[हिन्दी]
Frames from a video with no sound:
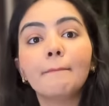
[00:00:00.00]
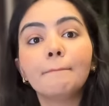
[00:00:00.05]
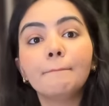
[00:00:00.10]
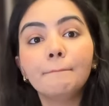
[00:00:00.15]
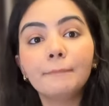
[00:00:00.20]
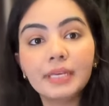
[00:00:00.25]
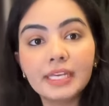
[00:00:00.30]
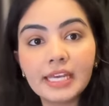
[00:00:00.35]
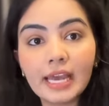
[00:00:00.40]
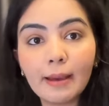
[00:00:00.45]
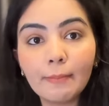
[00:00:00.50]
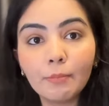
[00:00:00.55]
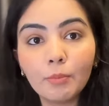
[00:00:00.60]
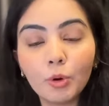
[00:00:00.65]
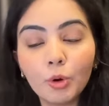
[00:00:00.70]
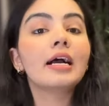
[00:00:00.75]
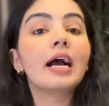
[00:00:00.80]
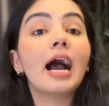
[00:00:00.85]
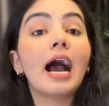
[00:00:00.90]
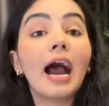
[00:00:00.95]

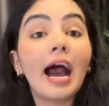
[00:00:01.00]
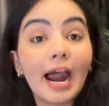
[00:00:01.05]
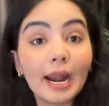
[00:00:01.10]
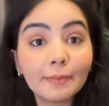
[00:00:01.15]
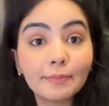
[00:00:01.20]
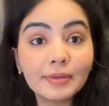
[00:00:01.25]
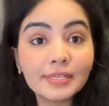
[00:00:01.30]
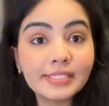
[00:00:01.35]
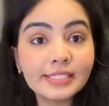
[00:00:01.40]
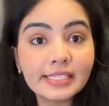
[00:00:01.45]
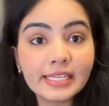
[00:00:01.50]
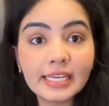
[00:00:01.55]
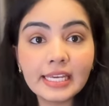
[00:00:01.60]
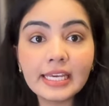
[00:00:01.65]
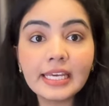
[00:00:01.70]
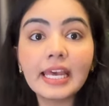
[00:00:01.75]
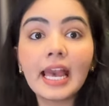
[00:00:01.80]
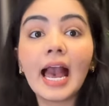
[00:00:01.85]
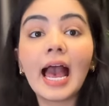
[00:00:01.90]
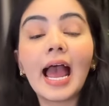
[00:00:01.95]
BMO,
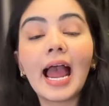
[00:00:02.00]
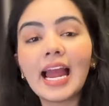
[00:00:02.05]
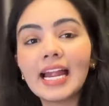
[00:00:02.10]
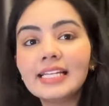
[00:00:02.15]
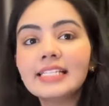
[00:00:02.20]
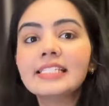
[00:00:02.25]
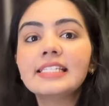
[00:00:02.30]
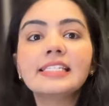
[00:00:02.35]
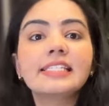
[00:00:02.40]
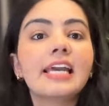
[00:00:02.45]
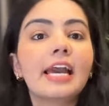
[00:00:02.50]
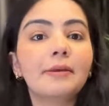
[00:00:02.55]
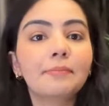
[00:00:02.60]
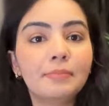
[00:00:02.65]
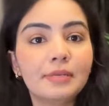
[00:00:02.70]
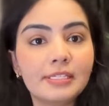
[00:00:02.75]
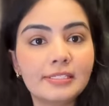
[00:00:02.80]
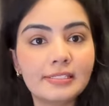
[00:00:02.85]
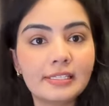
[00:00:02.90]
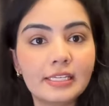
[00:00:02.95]
RBC and
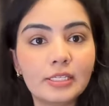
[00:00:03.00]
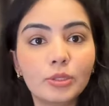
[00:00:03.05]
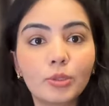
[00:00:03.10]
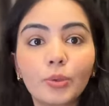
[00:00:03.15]
CIBC.